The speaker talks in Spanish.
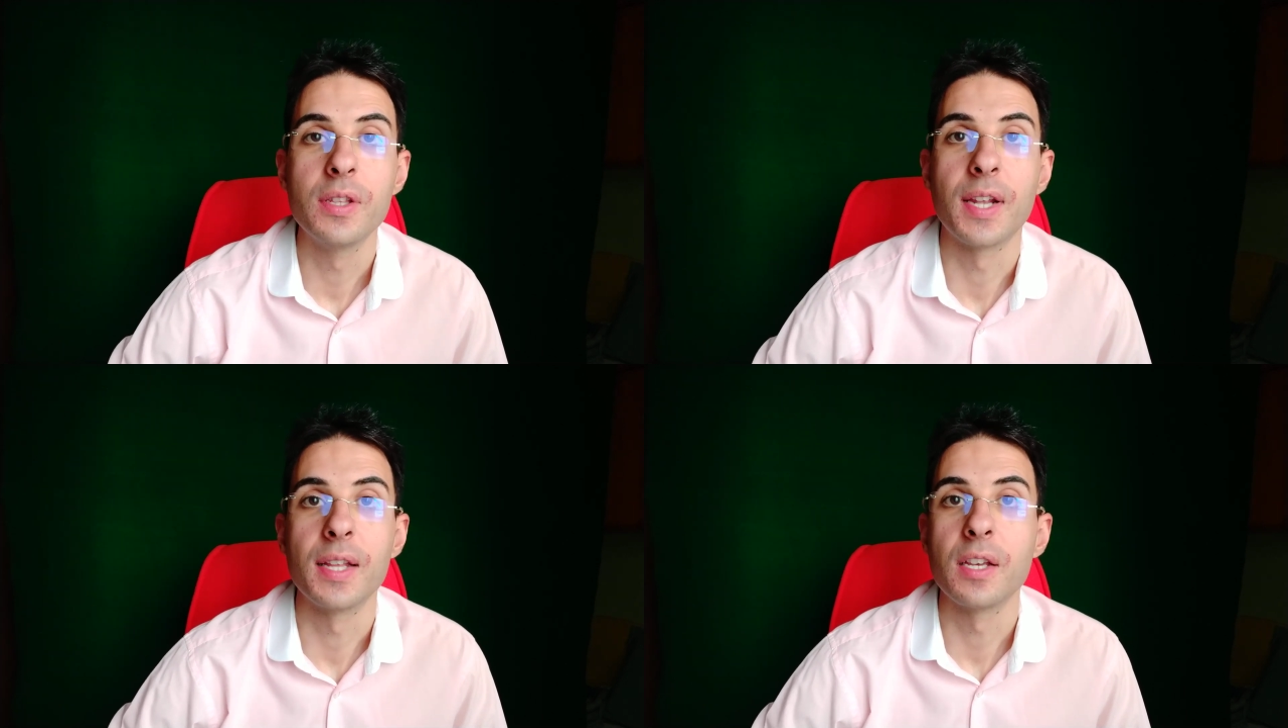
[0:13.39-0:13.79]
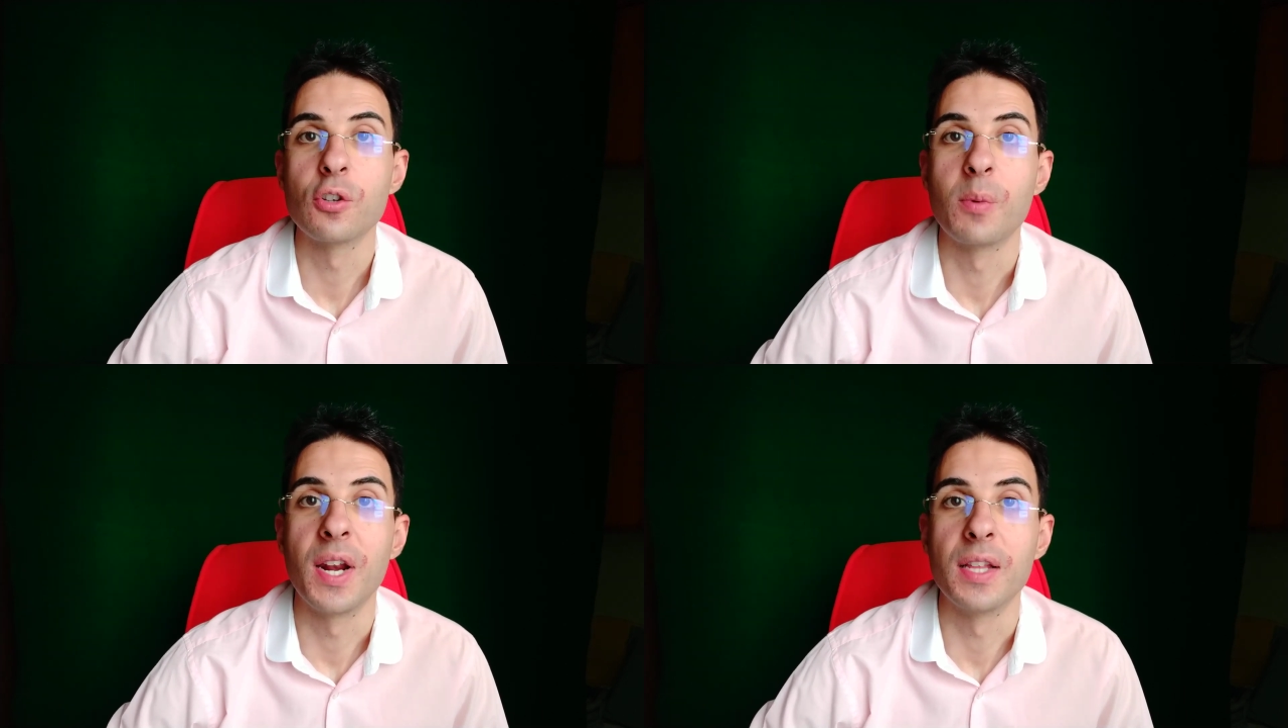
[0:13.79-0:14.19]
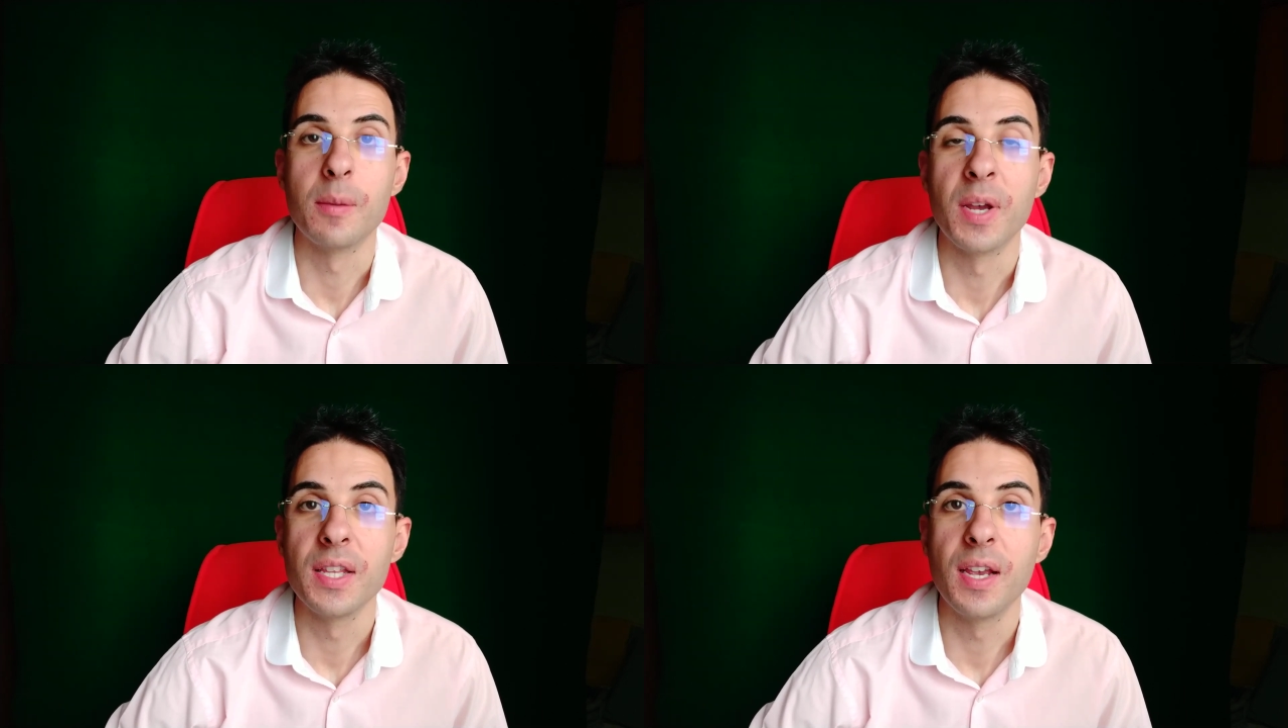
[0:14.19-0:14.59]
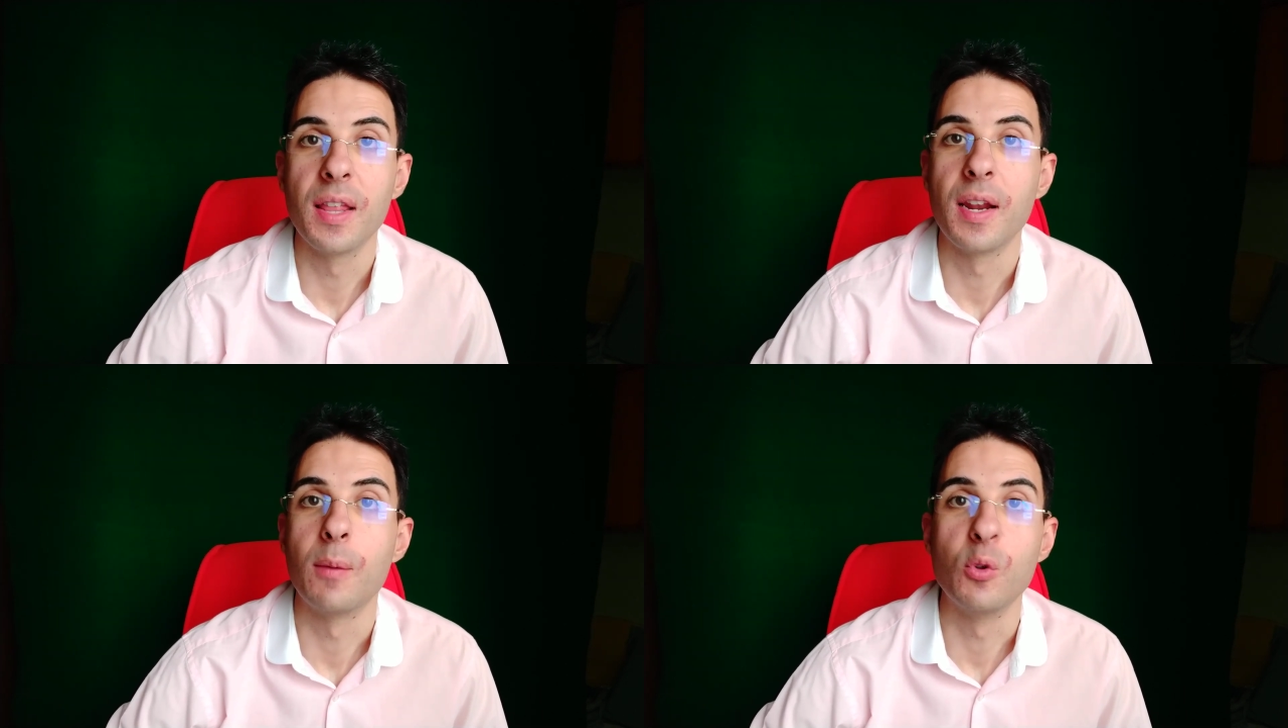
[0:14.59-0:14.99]
trata sobre la temática
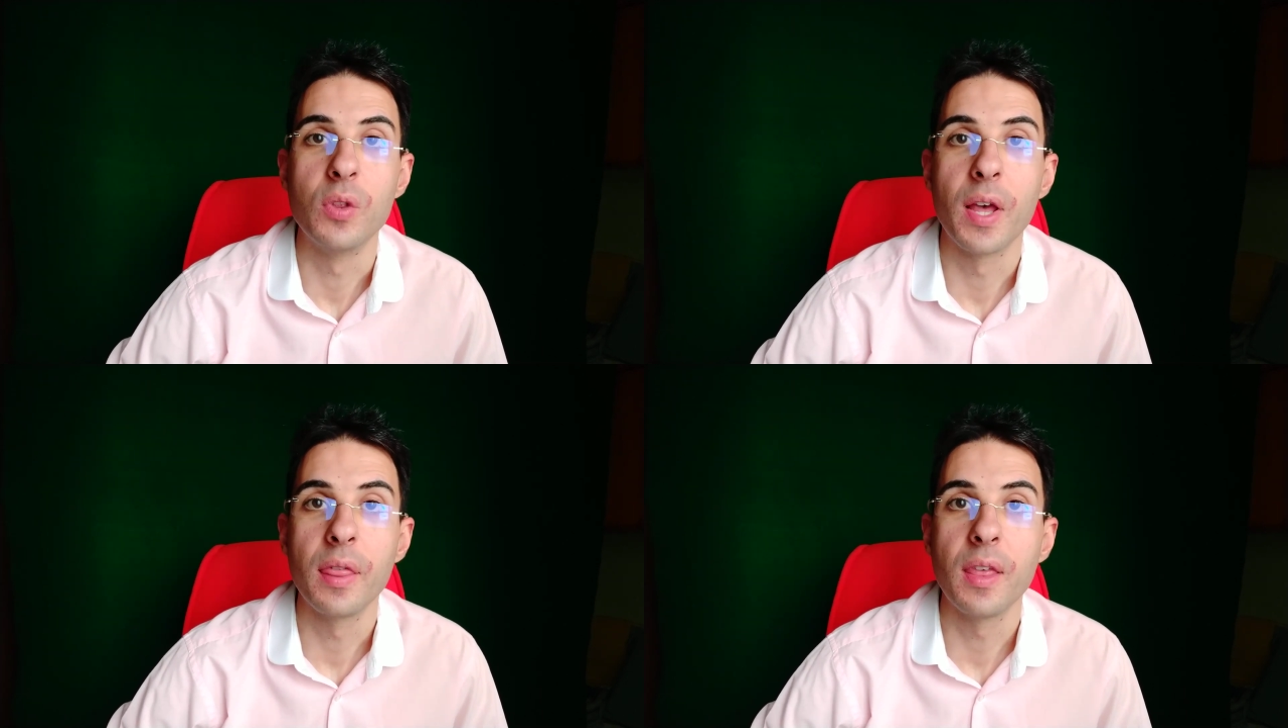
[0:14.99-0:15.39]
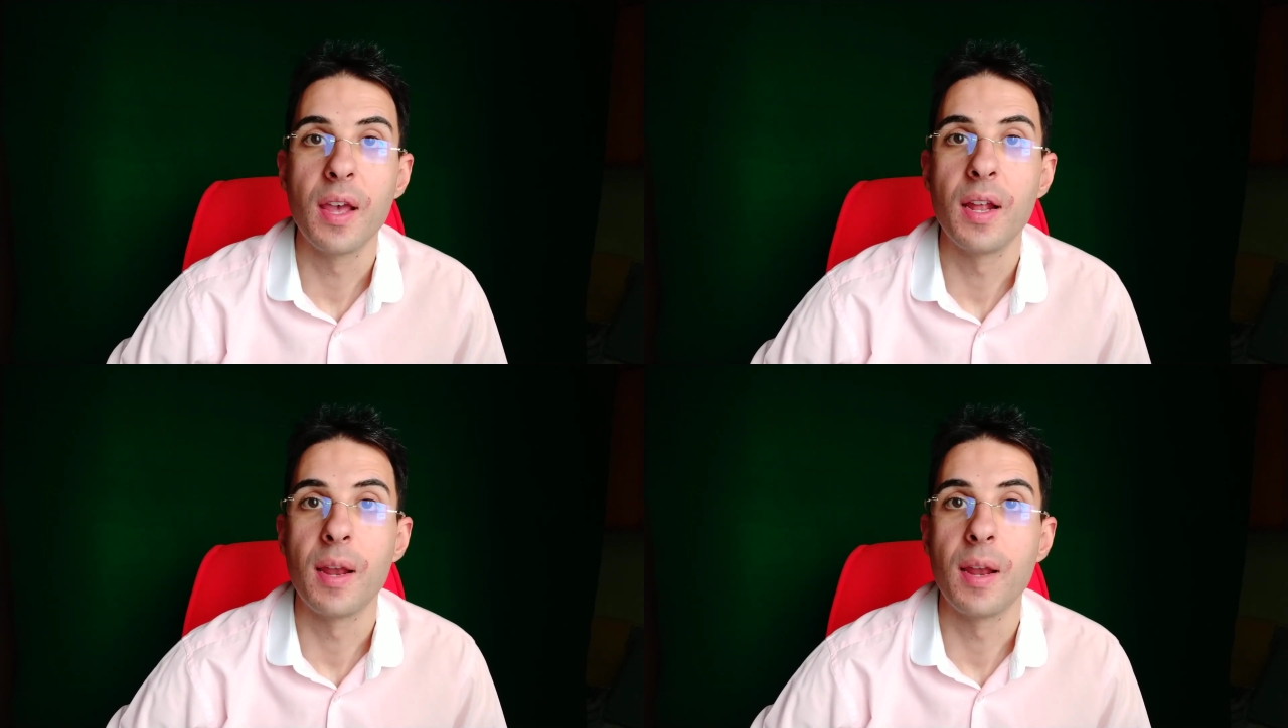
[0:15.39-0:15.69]
de la abundancia,